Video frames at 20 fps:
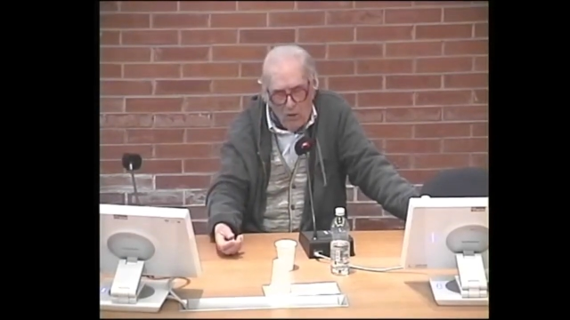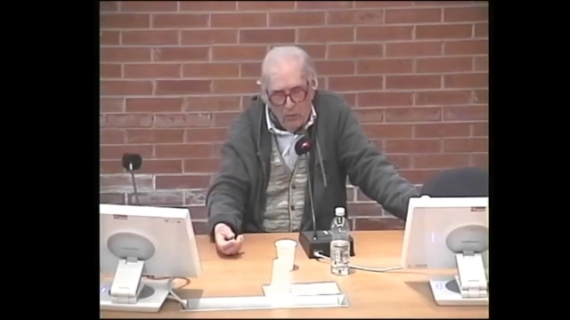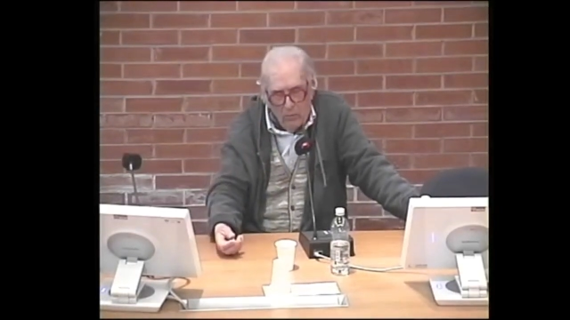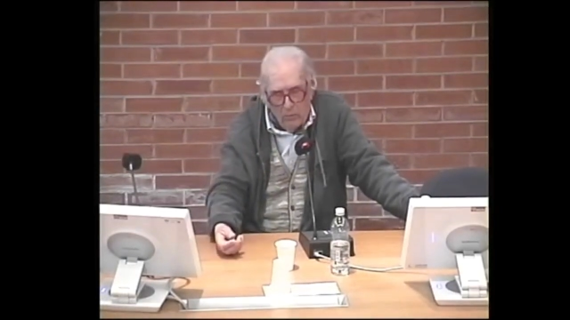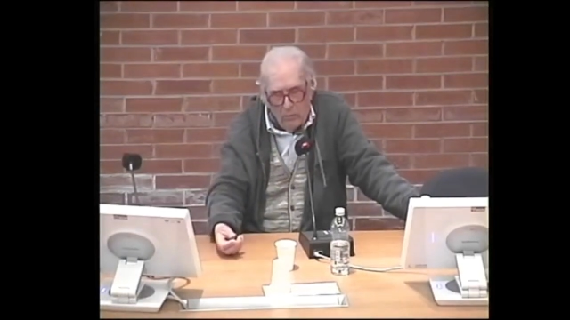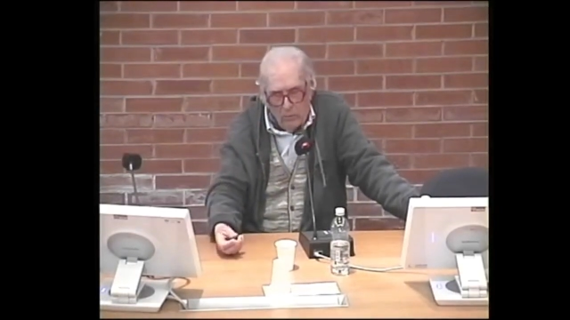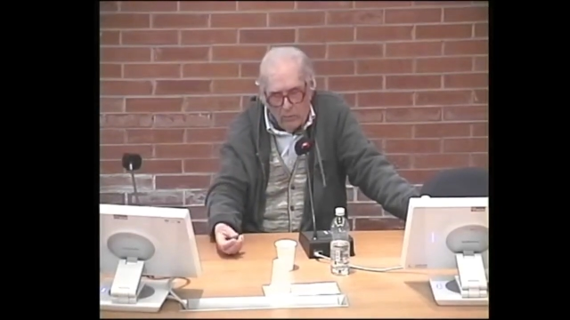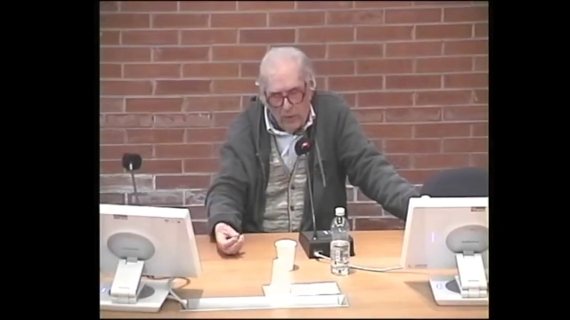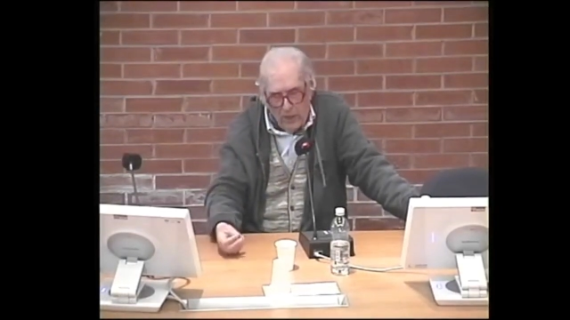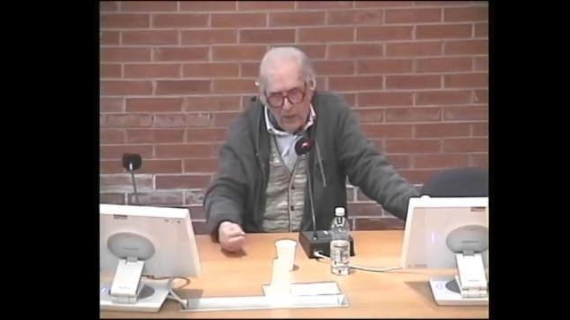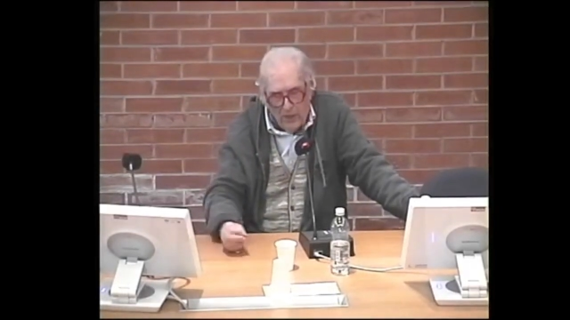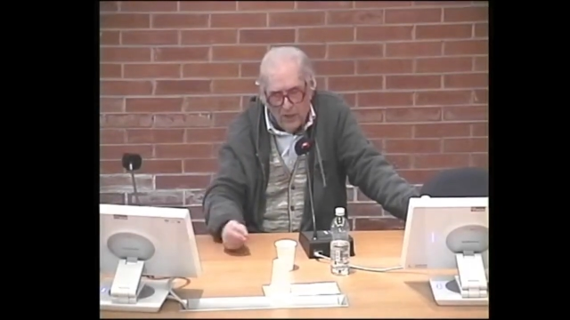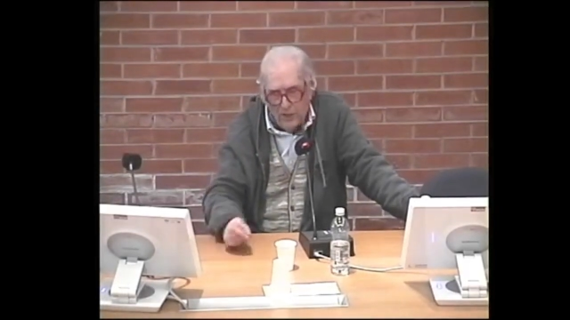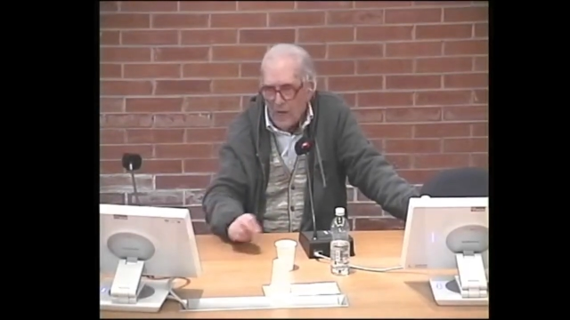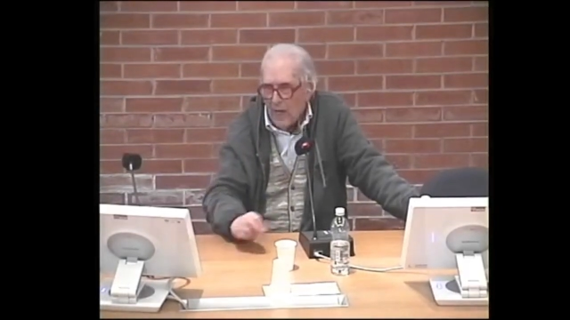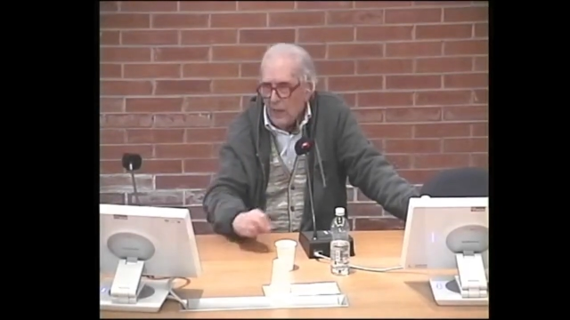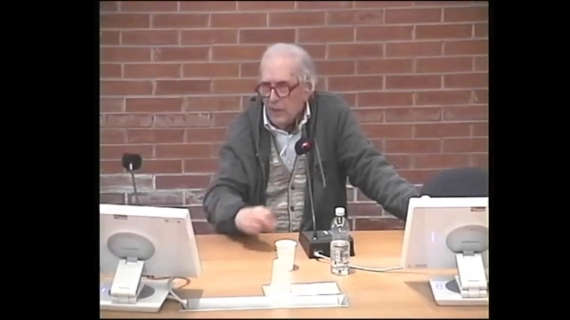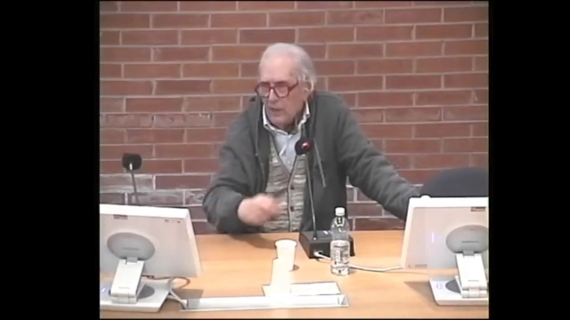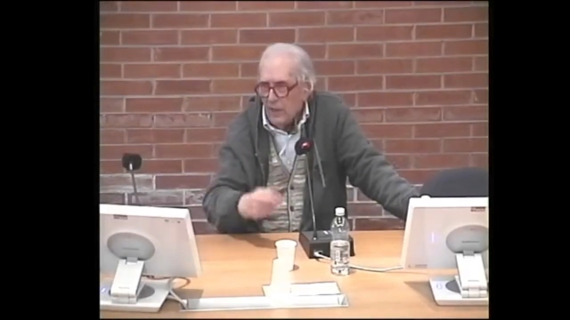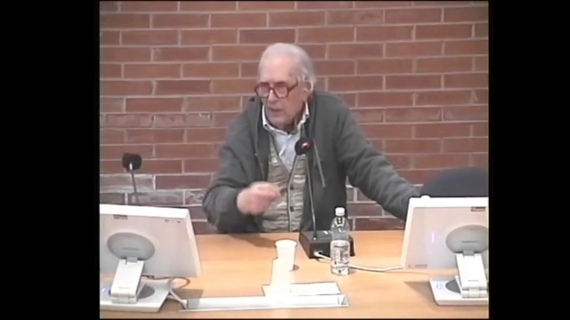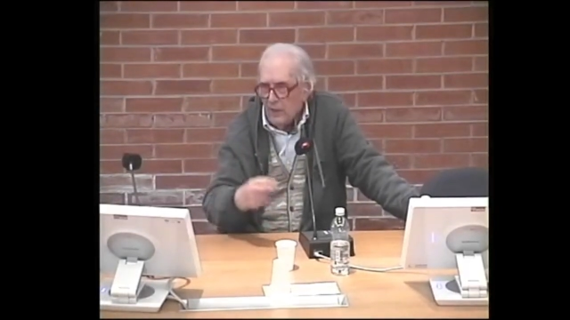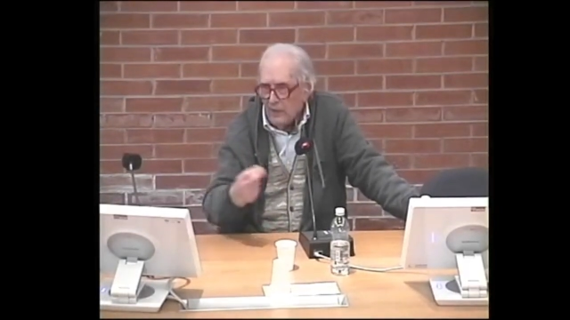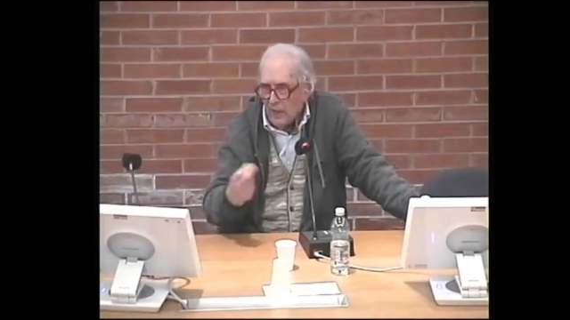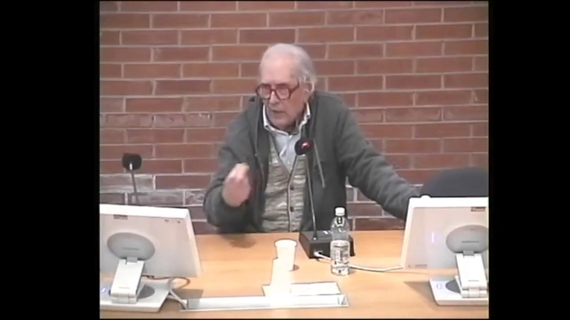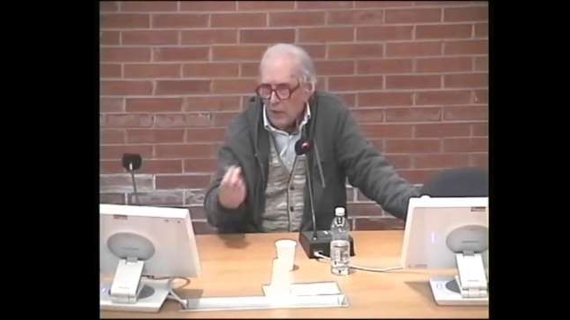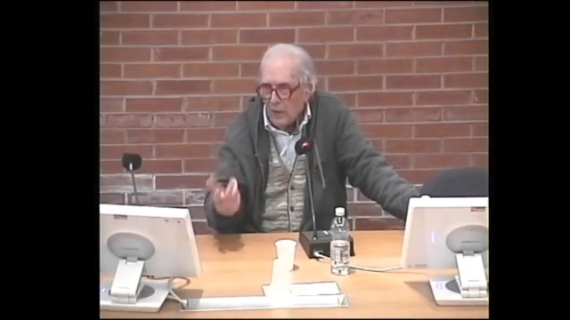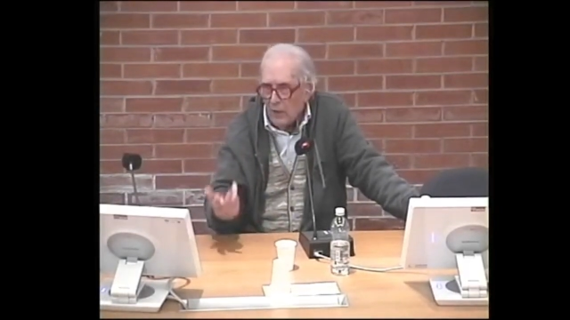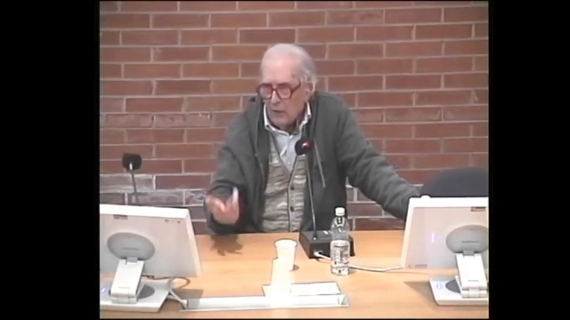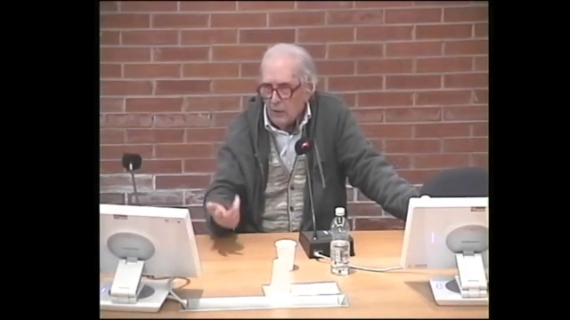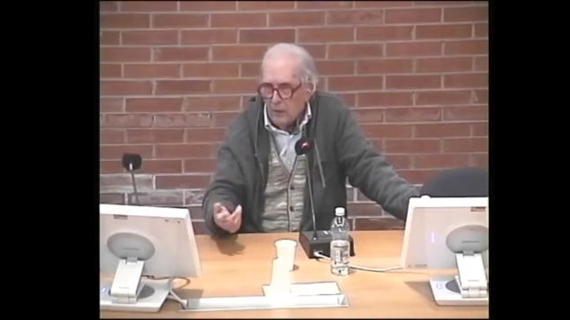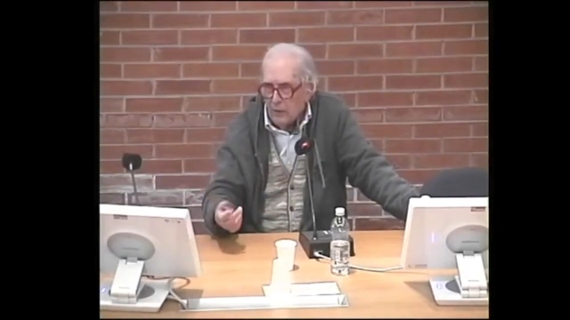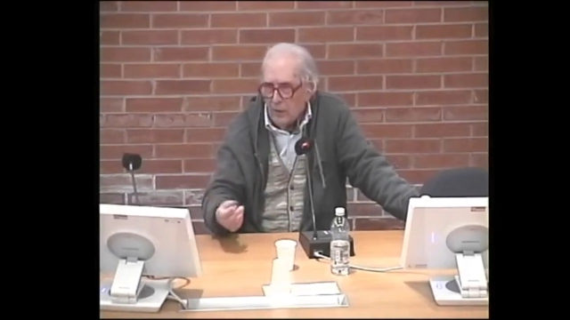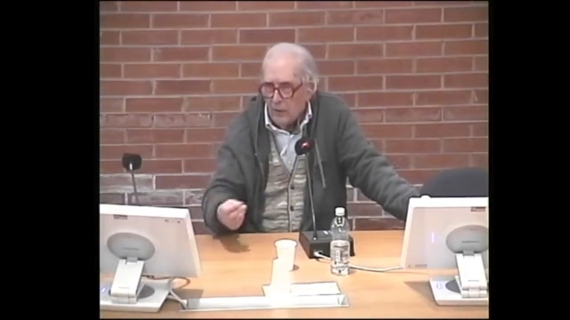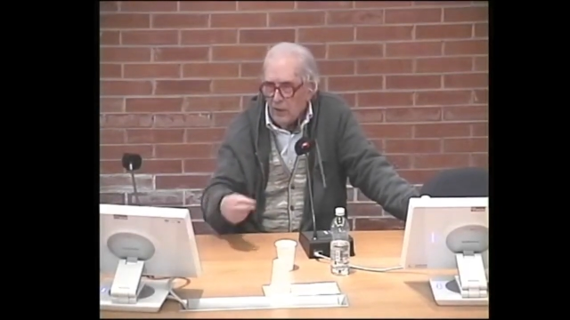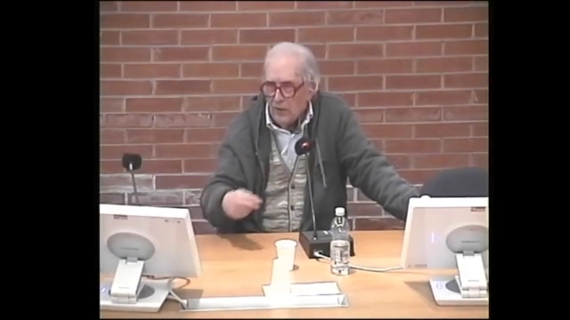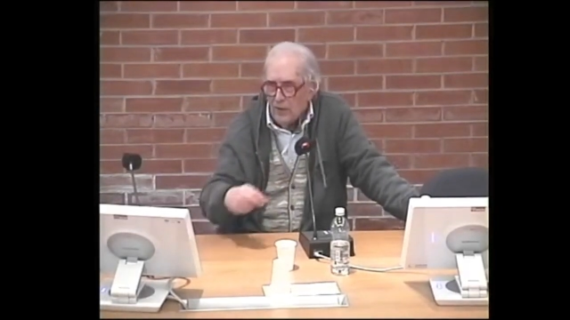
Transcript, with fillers: quelli gialli dei salotti,